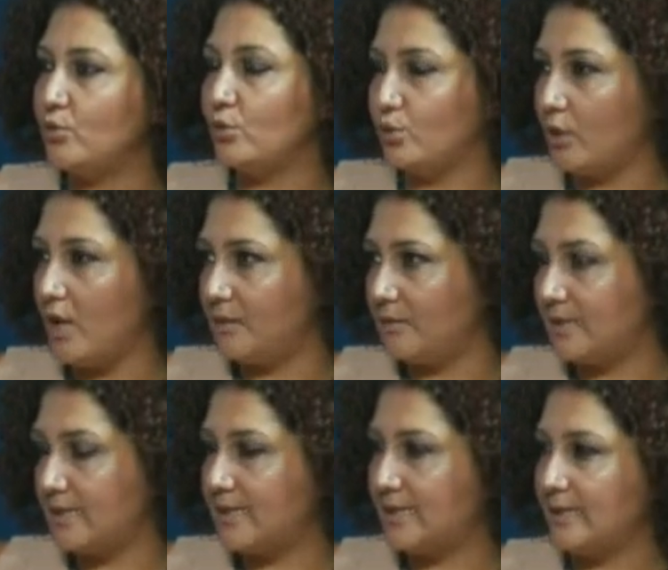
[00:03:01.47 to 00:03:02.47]

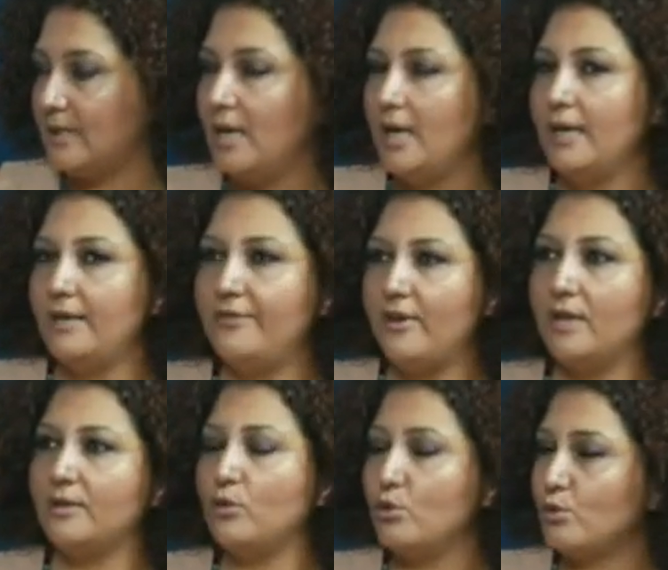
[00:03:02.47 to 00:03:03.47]
tutuklanması,
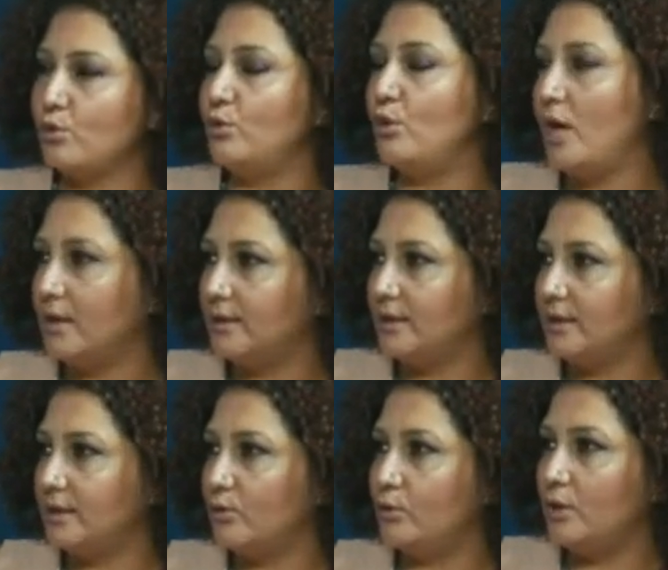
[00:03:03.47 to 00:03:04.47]
ifade özgürlüğü
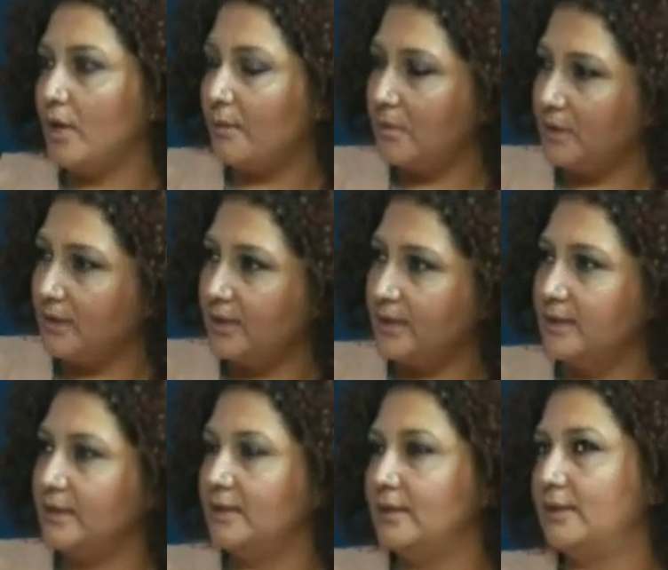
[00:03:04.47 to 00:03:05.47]
haklarını
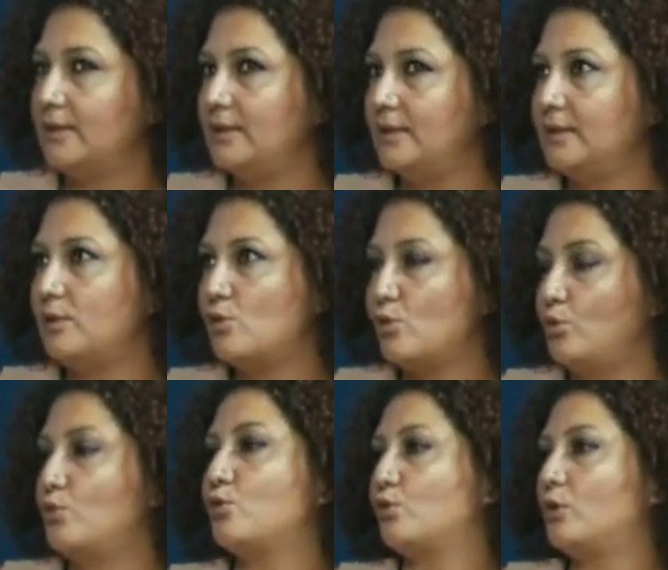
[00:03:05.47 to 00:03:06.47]
kullanmaların nın
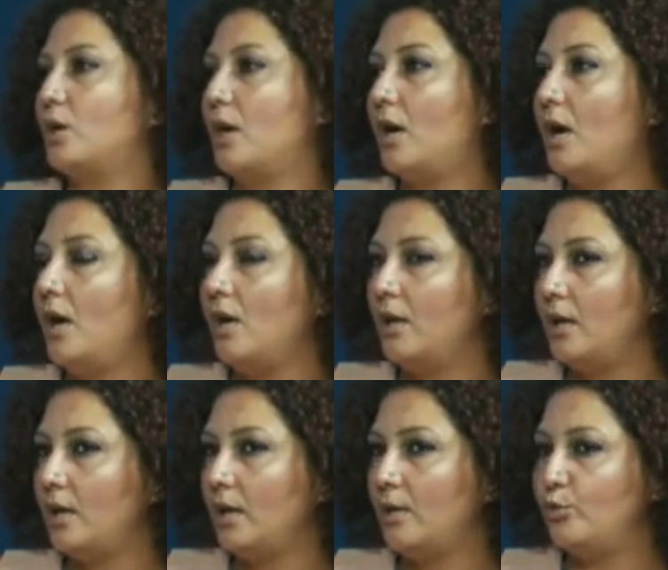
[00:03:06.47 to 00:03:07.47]
sonucunda
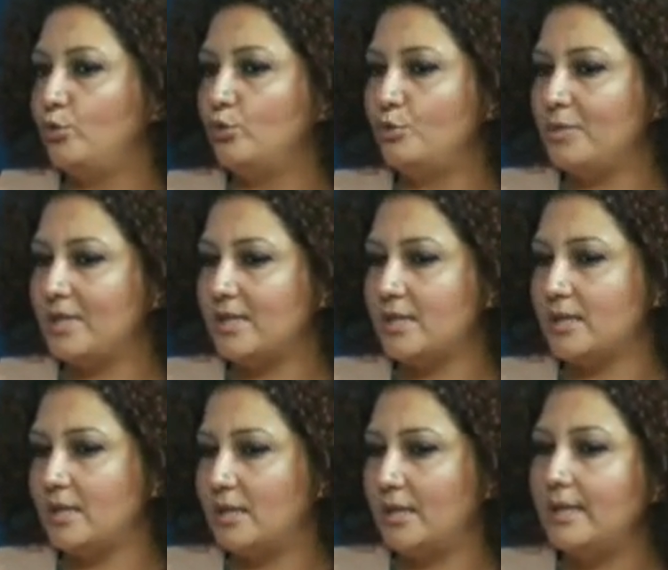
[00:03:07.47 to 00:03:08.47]
e, bunun bir
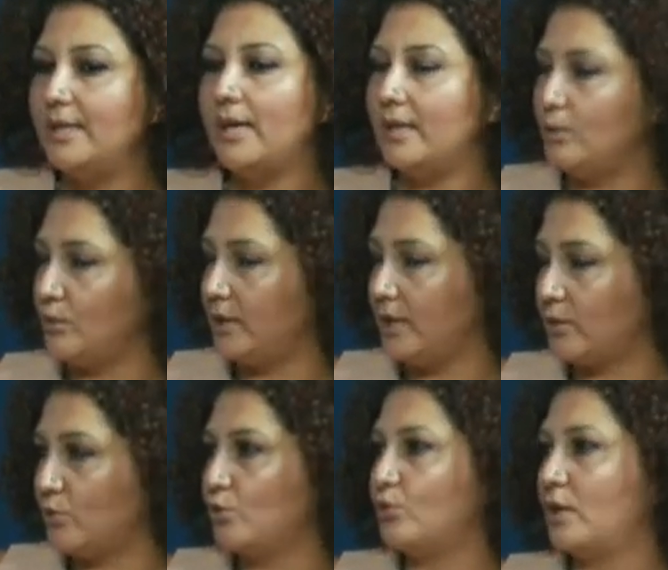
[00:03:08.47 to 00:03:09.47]
e, ihlali
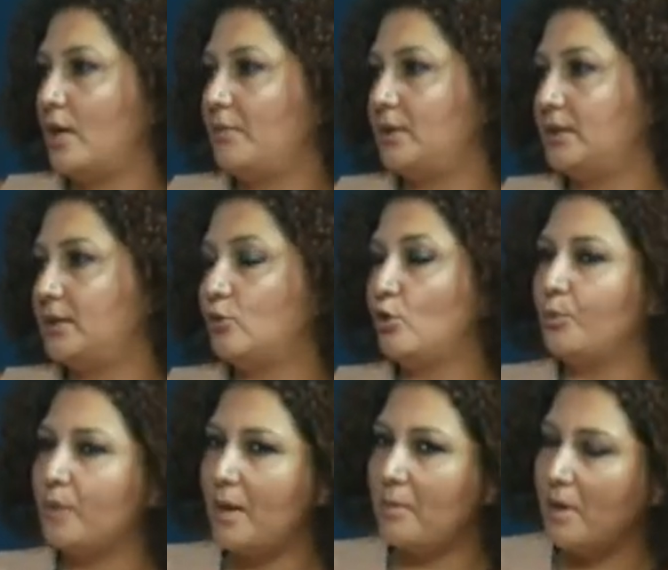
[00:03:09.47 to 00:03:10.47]
olarak tutuklanmaları,
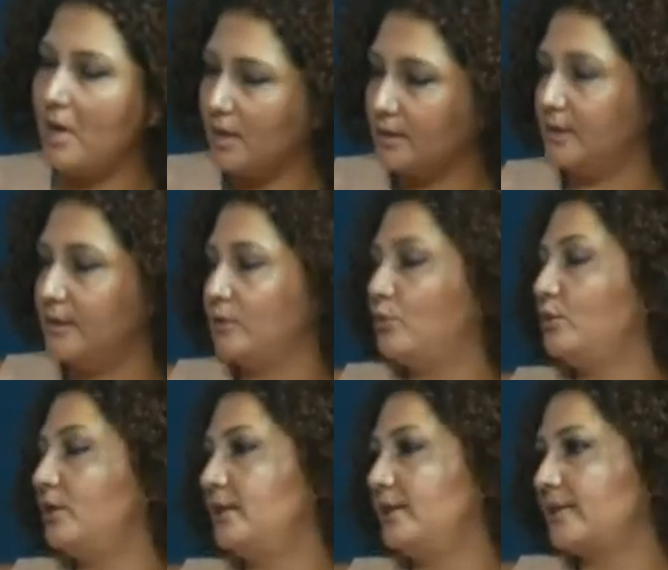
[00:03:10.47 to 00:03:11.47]
toplanma haklarını
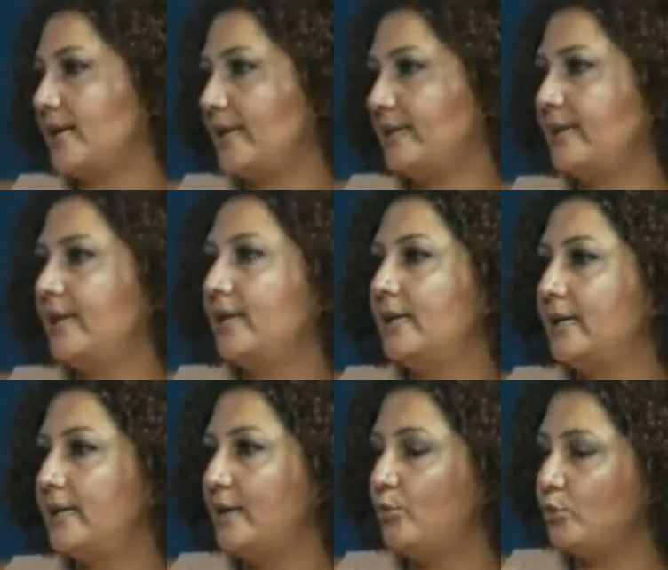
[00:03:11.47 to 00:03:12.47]
kullanırken
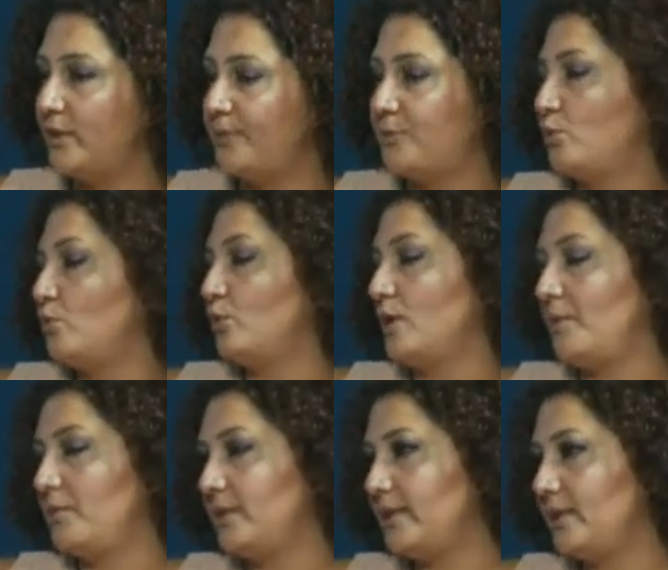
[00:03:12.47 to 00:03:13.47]
e, bu tip
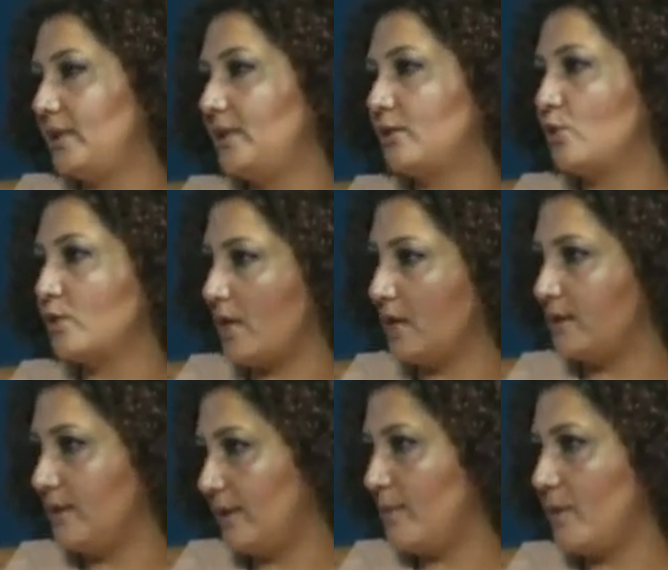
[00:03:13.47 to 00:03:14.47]
tutuklanmalara,
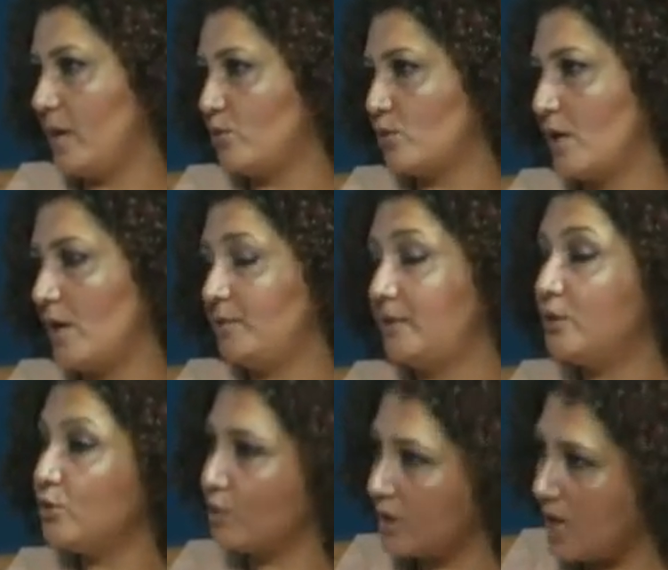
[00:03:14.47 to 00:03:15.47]
gözaltılara maruz
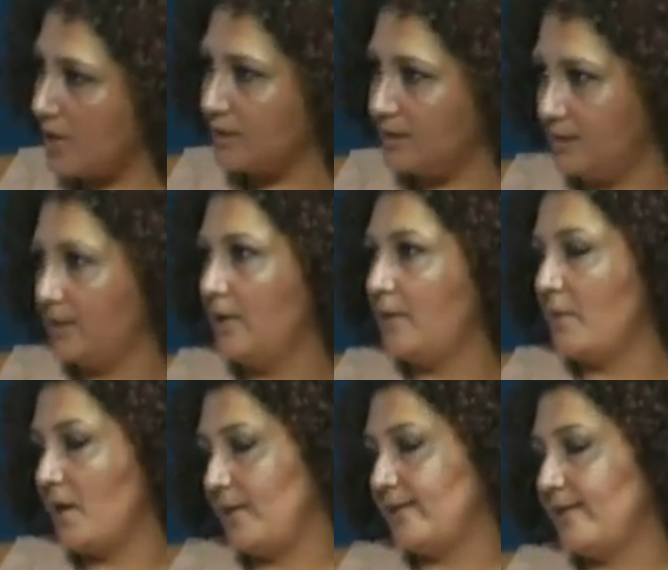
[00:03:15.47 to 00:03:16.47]
kalmaları çok yaygın
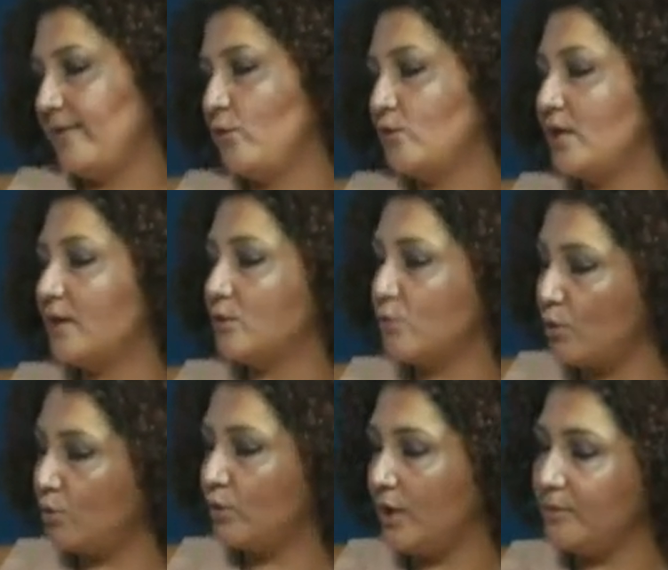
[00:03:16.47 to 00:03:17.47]
maalesef. Özellikle
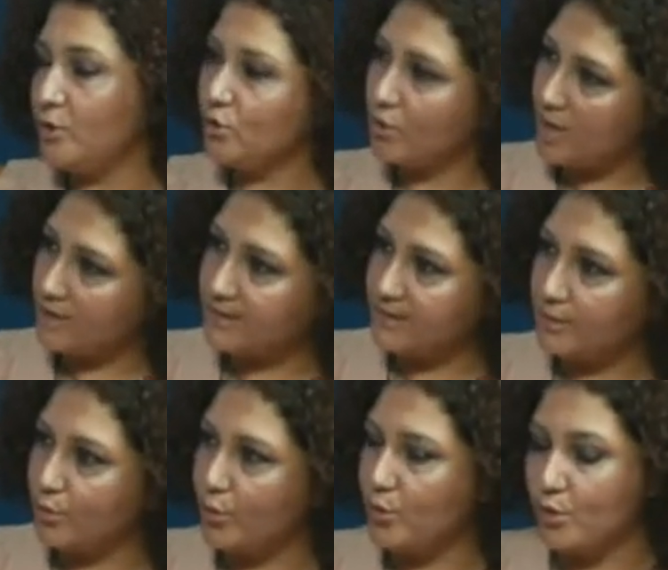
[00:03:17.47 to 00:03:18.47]
son dönemde çok
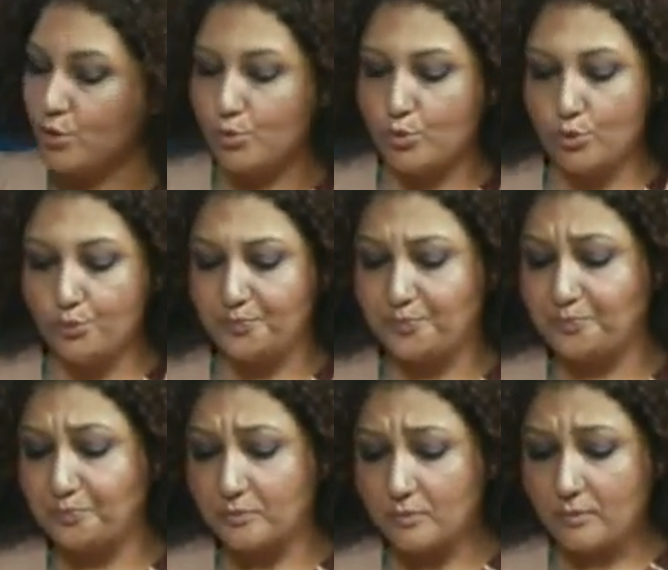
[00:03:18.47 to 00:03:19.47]
arttığını görüyoruz bunu.
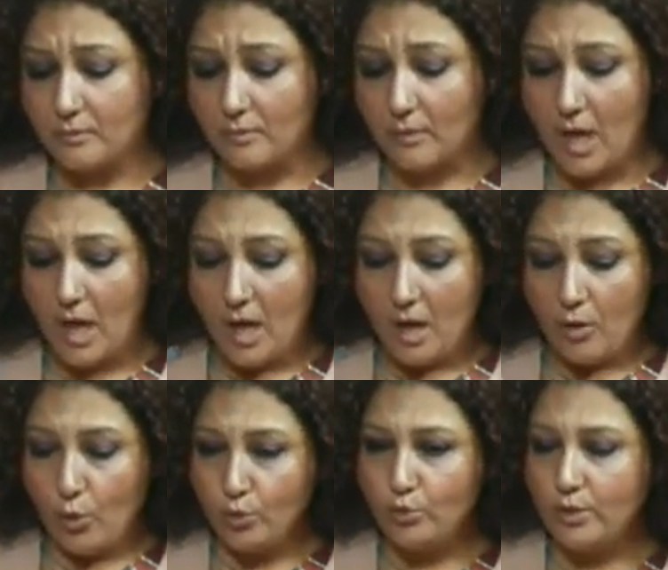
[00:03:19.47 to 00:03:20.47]

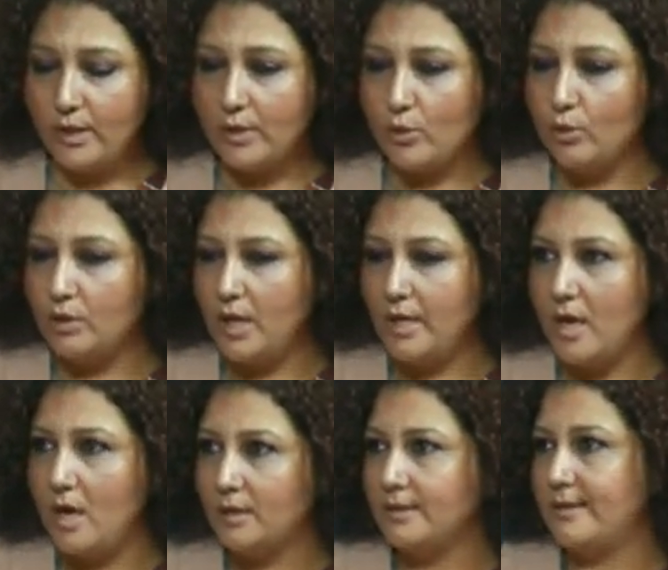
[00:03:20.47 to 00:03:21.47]
ODTÜ'deki olay
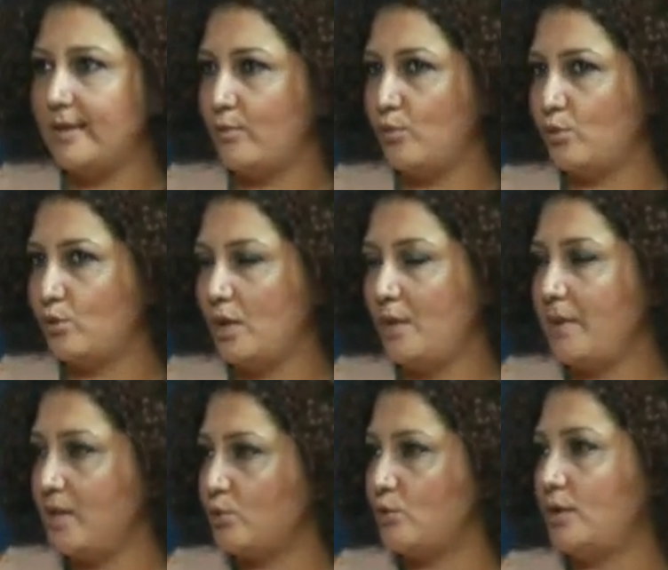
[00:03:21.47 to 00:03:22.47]
6 Temmuz'da
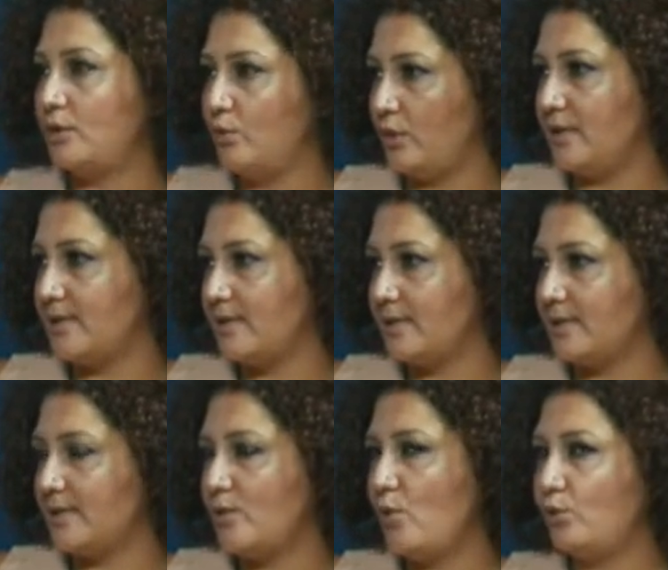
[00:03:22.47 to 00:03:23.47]
mezuniyet töreni
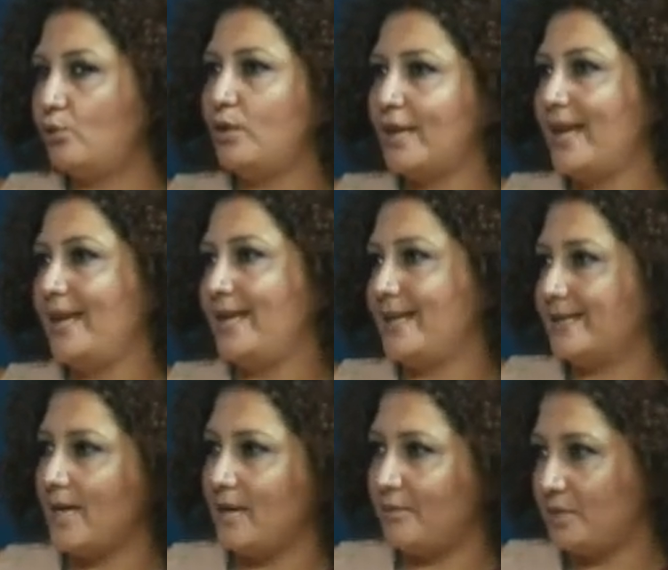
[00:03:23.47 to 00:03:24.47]
sırasında ODTÜ'de
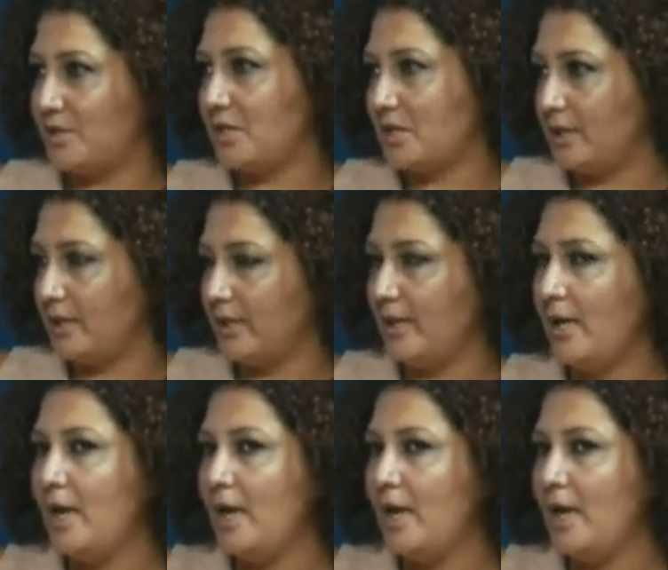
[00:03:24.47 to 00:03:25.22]
geleneksel bir şekilde